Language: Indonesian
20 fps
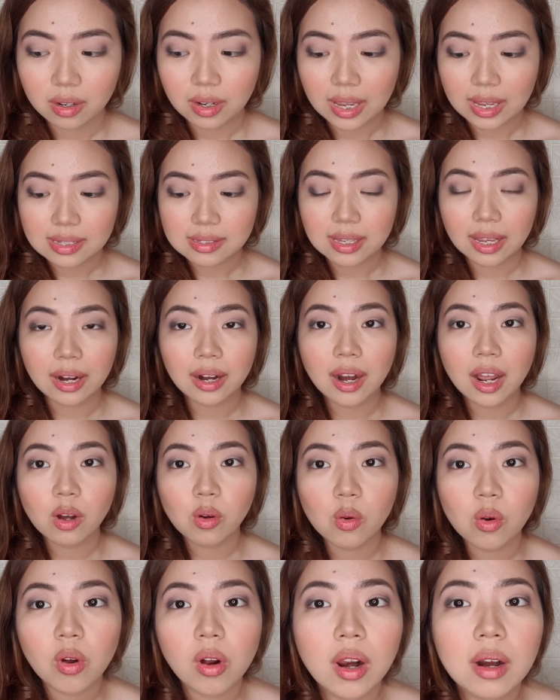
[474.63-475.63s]
nah saran
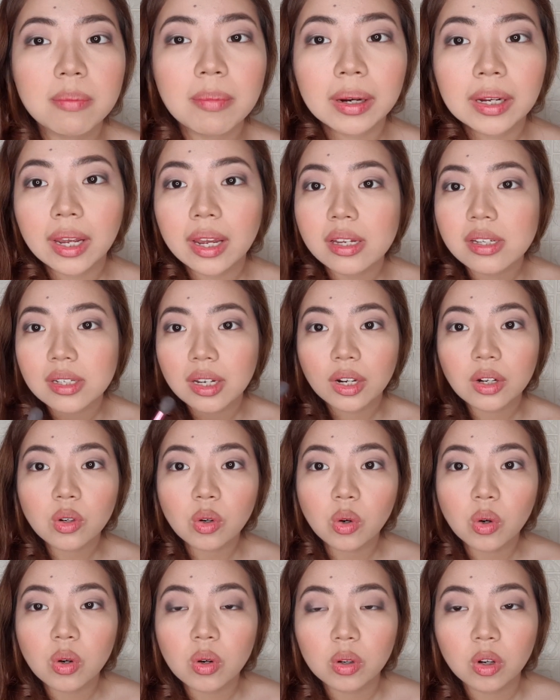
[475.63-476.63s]
aku kalau kalian pakai
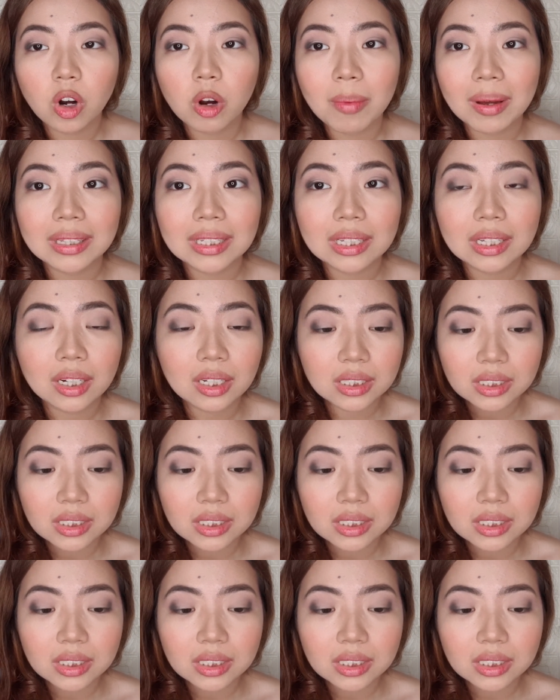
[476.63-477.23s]
eyeshadow kalau matanya